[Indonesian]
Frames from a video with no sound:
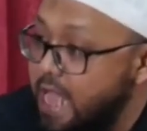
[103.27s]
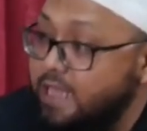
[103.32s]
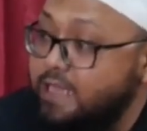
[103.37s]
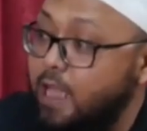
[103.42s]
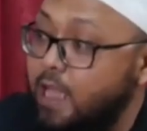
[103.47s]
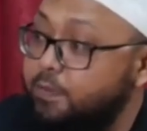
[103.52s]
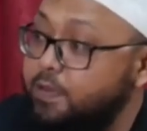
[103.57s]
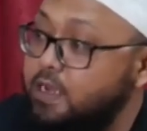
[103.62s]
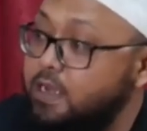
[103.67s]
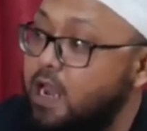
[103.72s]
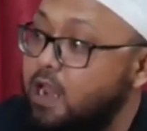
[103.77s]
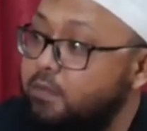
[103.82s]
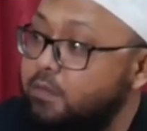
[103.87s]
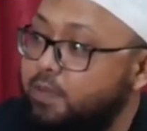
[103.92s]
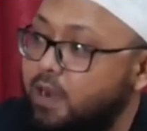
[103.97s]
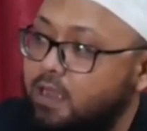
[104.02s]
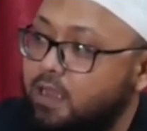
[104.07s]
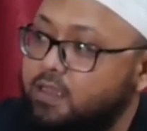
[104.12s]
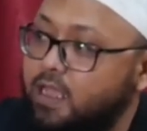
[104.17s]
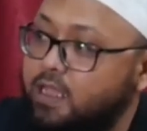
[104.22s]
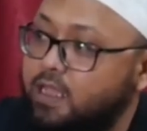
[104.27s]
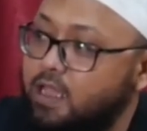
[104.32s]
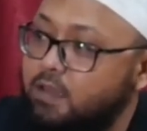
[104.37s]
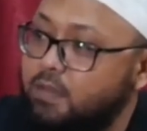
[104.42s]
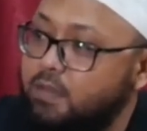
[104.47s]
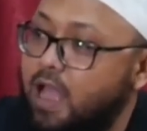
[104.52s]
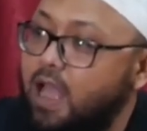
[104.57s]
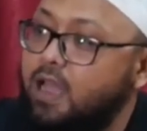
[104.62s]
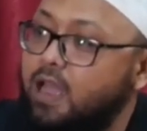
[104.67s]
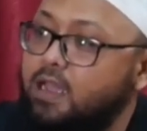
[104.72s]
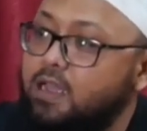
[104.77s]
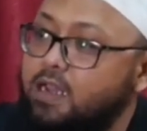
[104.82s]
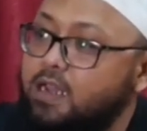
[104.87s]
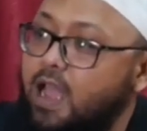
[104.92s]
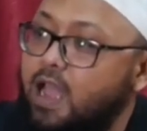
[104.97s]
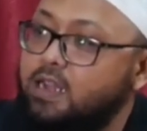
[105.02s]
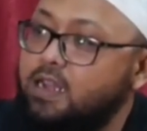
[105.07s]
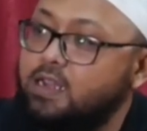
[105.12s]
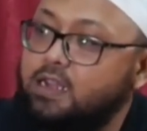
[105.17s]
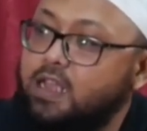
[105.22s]
Tapi dalam prakteknya mah
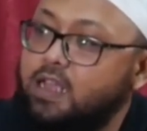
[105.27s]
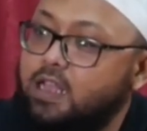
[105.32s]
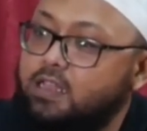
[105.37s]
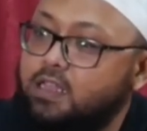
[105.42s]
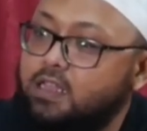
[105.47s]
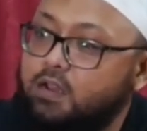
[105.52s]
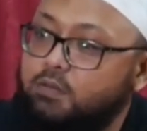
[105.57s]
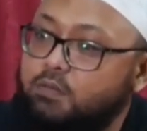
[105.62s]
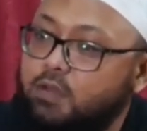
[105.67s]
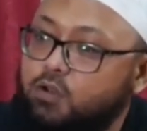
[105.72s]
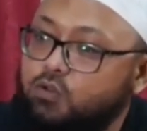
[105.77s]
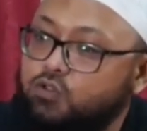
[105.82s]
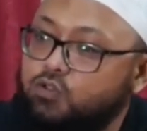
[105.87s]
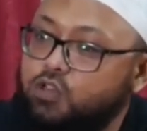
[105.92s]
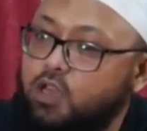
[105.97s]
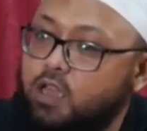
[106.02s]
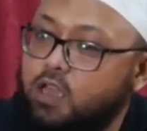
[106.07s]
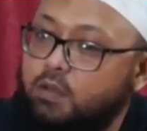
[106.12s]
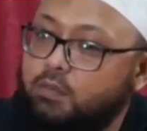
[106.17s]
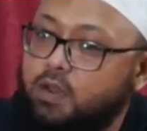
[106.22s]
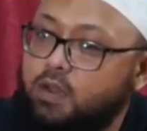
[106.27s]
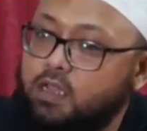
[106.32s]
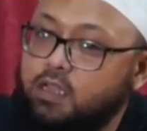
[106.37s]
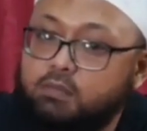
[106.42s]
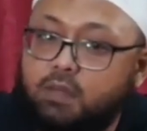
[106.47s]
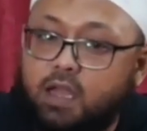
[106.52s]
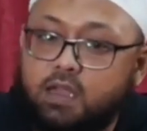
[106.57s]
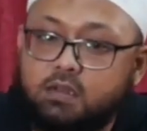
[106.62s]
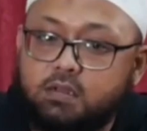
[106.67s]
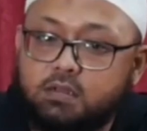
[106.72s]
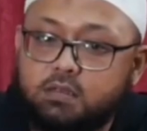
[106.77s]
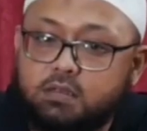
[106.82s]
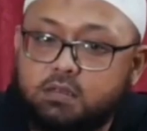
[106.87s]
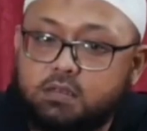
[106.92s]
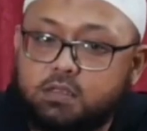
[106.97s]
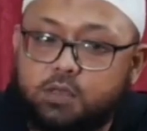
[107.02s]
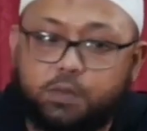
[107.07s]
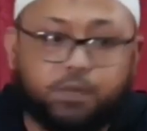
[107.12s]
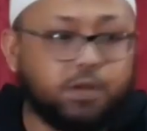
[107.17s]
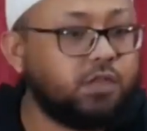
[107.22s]
akhirnya ada di antara manusia yang beriman
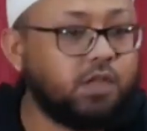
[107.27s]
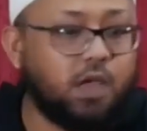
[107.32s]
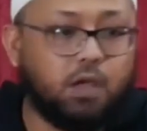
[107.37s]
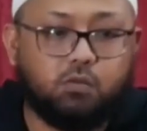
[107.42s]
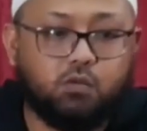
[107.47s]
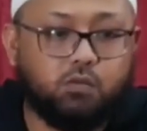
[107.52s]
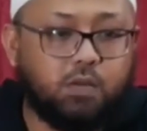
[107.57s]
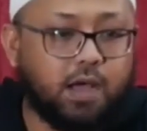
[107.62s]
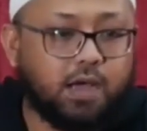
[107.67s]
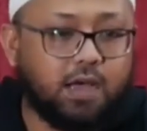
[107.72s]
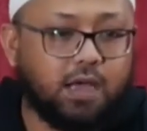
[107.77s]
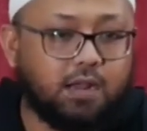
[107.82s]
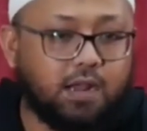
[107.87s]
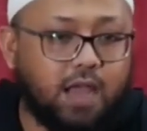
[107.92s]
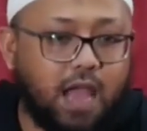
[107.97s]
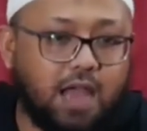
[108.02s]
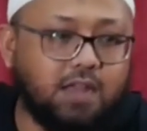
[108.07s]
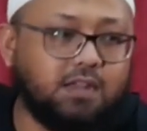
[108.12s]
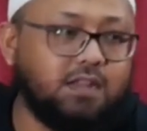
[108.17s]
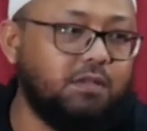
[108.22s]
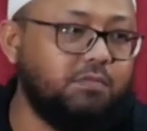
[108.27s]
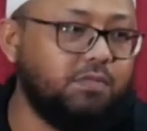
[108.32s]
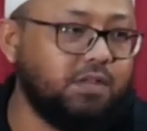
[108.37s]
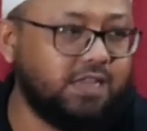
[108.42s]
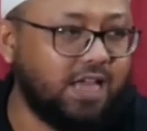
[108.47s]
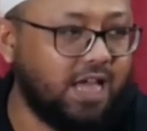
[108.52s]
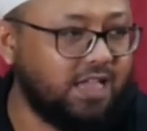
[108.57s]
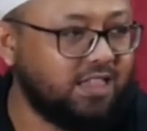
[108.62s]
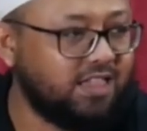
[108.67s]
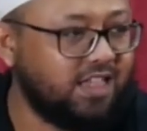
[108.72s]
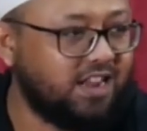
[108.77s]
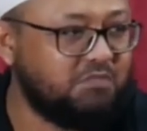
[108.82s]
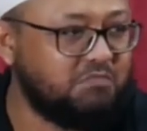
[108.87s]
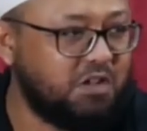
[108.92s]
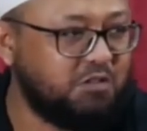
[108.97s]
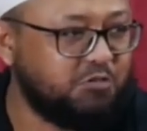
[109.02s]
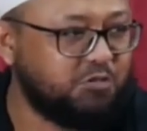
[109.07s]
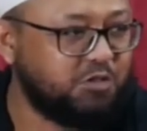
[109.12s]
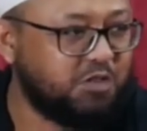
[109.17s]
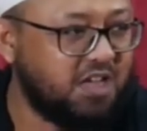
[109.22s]
seperti Abu Bakar, ada di antara
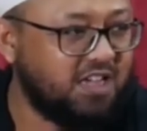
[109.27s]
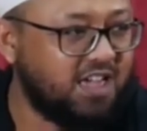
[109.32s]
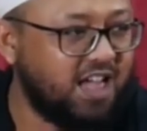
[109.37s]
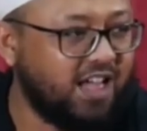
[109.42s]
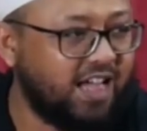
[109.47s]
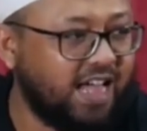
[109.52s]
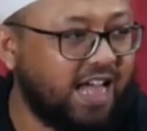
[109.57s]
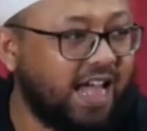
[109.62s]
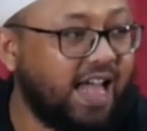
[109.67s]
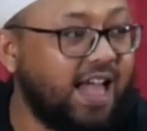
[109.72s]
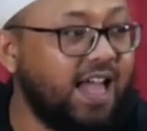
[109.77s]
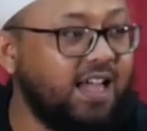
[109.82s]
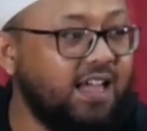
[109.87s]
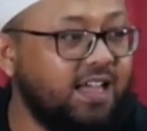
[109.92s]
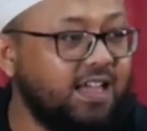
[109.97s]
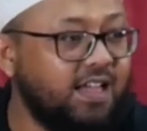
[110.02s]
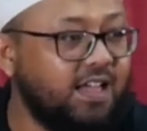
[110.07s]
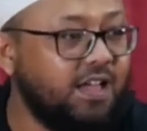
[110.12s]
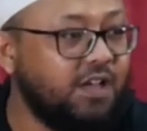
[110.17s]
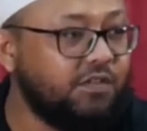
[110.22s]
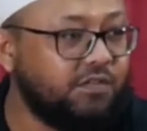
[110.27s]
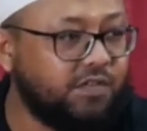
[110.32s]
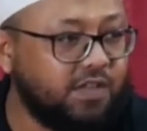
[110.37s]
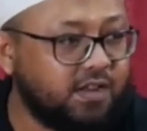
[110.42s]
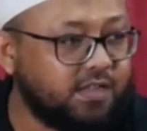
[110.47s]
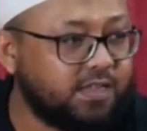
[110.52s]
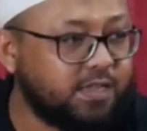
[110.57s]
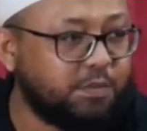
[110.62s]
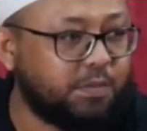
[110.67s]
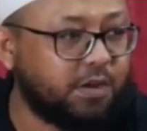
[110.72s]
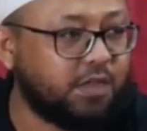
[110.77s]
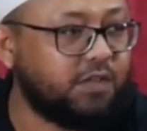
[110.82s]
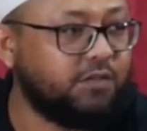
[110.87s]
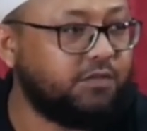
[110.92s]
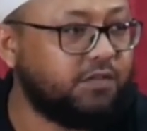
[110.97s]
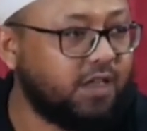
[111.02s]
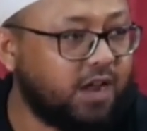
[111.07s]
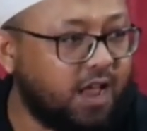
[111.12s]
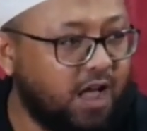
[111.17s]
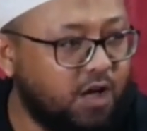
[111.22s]
manusia yang kafir seperti
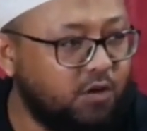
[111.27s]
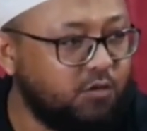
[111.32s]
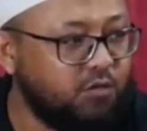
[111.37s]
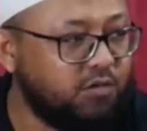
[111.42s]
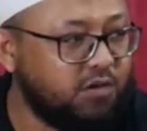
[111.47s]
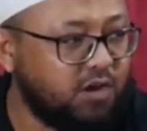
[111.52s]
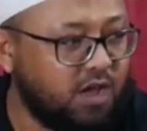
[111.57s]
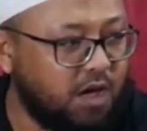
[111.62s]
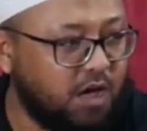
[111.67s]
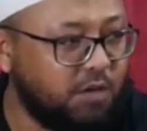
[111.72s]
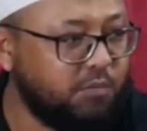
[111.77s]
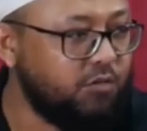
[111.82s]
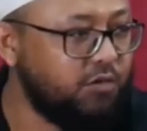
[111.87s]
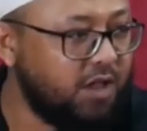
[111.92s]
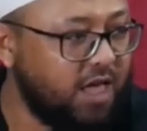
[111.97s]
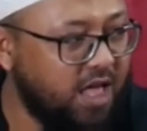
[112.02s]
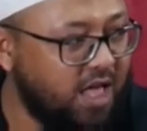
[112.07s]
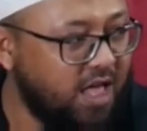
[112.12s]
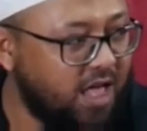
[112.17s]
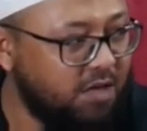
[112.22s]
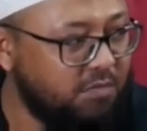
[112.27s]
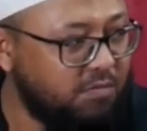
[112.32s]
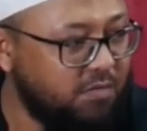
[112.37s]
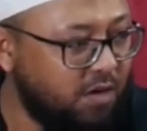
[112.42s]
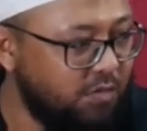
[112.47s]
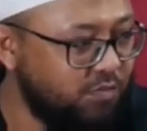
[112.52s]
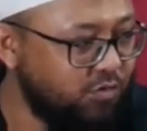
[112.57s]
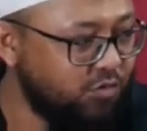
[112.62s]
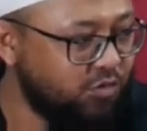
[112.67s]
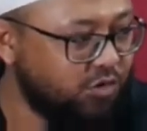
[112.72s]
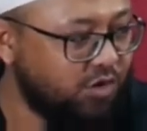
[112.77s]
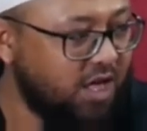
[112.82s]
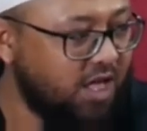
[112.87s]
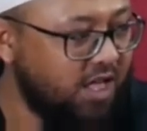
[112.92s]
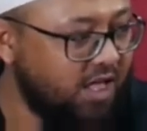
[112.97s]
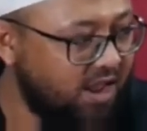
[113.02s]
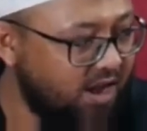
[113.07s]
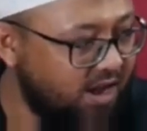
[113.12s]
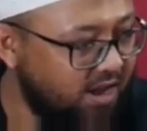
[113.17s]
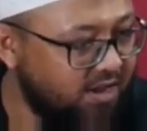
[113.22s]
Fir'aun, Abu Lahab, Abu
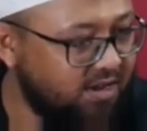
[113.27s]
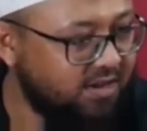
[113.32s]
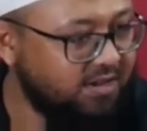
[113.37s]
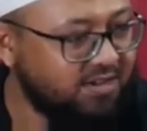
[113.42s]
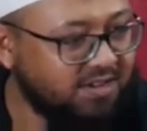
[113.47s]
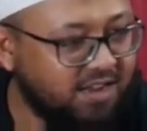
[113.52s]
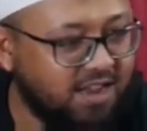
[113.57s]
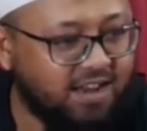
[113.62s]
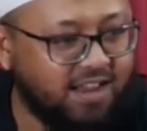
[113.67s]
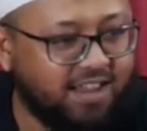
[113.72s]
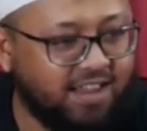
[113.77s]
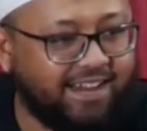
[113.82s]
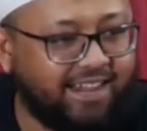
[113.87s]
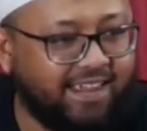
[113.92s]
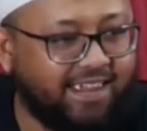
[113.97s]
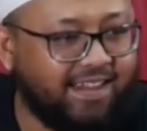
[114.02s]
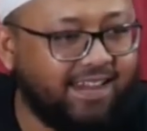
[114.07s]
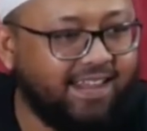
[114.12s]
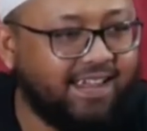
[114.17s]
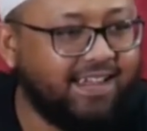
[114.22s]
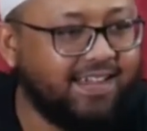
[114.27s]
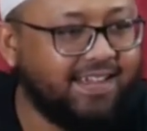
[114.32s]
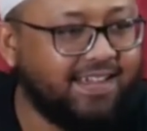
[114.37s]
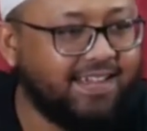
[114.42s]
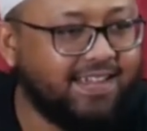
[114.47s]
Jahal dan lain-lain.